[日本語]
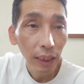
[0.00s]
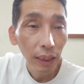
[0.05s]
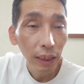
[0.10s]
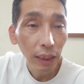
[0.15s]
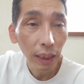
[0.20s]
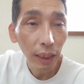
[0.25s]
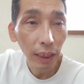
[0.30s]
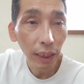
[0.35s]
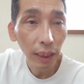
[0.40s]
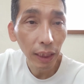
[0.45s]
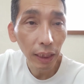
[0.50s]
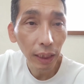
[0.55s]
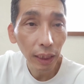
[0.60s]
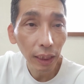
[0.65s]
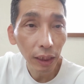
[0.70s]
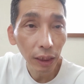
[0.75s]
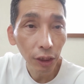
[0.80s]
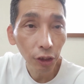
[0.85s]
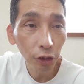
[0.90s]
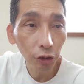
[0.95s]

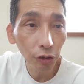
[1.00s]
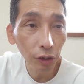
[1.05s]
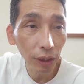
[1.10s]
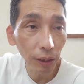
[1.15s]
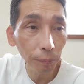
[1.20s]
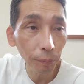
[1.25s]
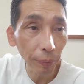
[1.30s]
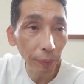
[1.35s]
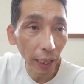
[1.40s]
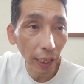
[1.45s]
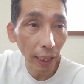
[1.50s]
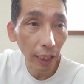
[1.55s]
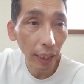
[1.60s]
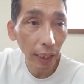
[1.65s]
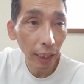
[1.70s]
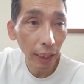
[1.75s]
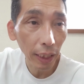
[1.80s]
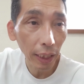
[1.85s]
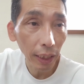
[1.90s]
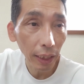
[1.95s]
えー、習近平、
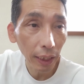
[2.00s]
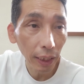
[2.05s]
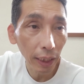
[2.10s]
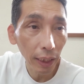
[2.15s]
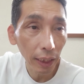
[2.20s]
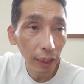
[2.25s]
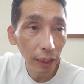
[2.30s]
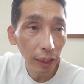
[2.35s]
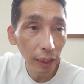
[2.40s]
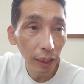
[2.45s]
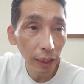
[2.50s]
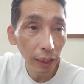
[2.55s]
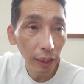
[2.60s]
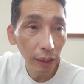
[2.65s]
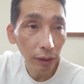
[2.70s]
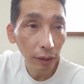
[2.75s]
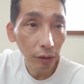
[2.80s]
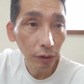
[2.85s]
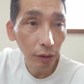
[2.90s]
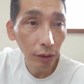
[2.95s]

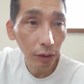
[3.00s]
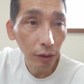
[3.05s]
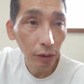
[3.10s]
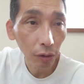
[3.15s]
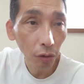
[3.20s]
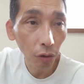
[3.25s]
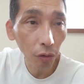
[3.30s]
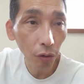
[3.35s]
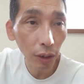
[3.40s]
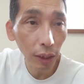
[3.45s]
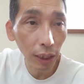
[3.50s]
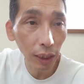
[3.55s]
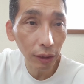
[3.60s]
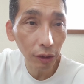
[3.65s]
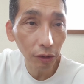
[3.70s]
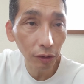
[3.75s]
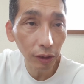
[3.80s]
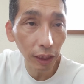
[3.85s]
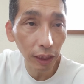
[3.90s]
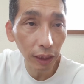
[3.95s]
えー、国家
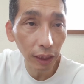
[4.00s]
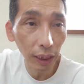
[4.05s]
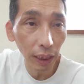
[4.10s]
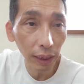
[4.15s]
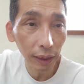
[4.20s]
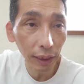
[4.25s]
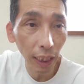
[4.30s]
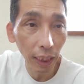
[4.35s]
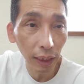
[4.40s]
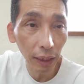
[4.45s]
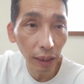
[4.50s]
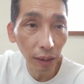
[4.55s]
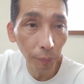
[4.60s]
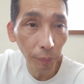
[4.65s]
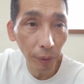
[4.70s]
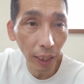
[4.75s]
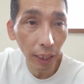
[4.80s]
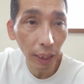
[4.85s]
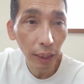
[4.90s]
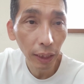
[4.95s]
主席が3期
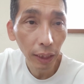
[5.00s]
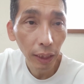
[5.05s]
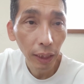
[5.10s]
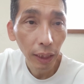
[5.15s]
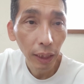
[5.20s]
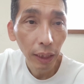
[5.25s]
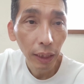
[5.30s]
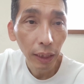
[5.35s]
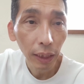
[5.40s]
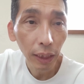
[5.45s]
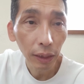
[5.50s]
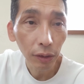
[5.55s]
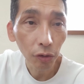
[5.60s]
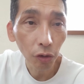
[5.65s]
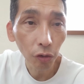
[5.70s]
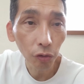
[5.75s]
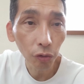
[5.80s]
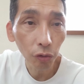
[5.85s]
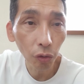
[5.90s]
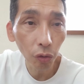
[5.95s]
目、
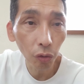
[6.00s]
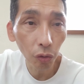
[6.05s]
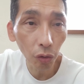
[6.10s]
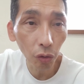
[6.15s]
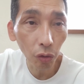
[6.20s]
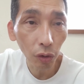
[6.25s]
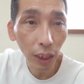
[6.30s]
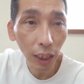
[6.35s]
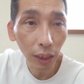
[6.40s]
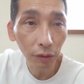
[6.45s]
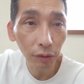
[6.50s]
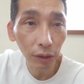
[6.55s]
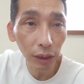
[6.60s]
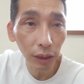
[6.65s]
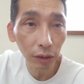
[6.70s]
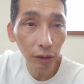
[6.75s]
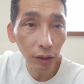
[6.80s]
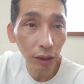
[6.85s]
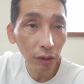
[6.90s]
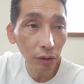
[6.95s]
続投を確
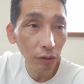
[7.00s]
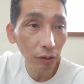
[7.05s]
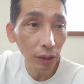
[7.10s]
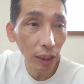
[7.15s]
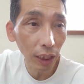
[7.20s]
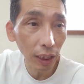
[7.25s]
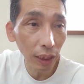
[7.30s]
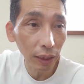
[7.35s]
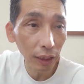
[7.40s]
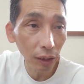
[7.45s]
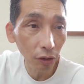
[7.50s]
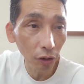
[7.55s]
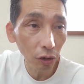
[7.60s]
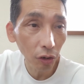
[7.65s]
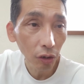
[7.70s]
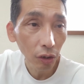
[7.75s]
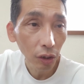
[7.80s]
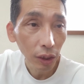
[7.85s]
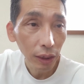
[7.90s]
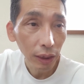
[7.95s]
実にする中での
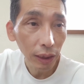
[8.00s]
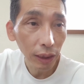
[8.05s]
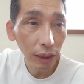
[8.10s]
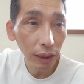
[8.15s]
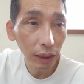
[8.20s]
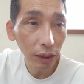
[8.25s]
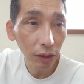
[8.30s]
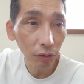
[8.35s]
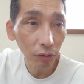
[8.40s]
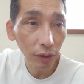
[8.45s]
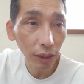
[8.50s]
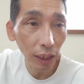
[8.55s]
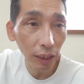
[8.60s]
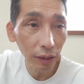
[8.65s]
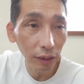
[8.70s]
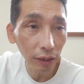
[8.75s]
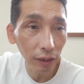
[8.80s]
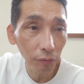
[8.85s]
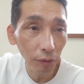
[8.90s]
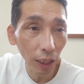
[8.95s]
李氏の退
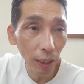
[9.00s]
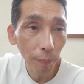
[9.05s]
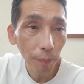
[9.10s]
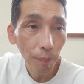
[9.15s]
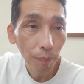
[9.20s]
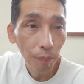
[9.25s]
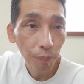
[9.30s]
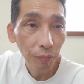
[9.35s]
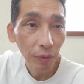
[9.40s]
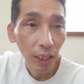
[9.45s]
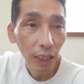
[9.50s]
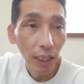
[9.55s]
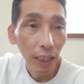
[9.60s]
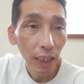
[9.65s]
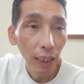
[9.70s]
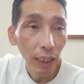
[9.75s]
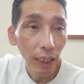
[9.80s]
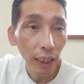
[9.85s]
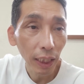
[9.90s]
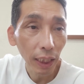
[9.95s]
任は
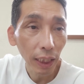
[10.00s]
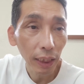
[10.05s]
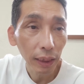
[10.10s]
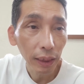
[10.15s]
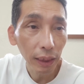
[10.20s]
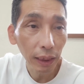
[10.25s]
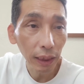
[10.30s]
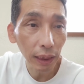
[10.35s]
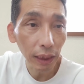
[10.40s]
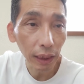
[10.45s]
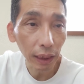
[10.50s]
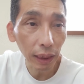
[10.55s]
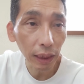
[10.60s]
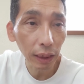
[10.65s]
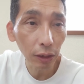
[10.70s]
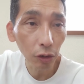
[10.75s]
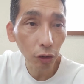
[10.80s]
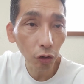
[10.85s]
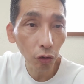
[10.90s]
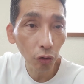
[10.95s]
え市一
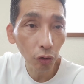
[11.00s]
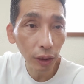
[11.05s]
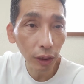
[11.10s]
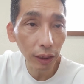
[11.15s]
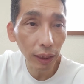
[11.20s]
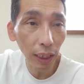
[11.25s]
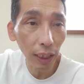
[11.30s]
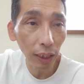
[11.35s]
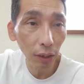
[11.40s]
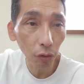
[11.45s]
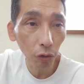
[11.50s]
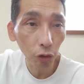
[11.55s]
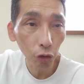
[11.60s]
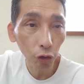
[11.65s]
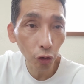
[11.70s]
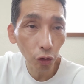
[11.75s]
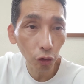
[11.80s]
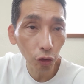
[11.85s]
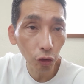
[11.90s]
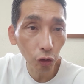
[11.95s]
強時代を
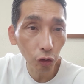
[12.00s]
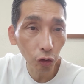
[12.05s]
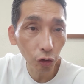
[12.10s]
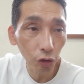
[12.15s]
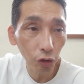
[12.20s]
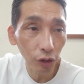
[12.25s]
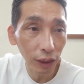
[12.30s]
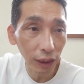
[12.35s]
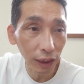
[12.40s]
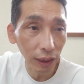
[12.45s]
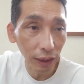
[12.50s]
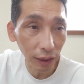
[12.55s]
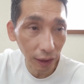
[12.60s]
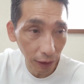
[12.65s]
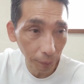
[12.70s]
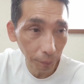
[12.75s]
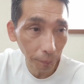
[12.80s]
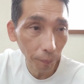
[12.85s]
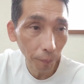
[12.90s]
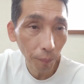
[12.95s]
象徴する人事。
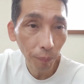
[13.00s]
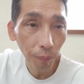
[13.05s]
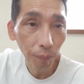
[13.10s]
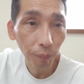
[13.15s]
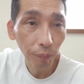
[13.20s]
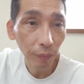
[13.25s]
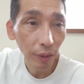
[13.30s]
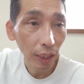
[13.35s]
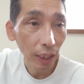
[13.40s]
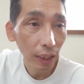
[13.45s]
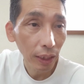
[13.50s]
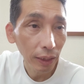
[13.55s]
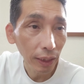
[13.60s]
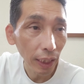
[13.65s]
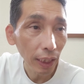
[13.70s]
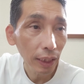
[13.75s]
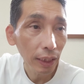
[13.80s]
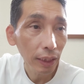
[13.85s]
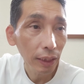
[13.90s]
ね、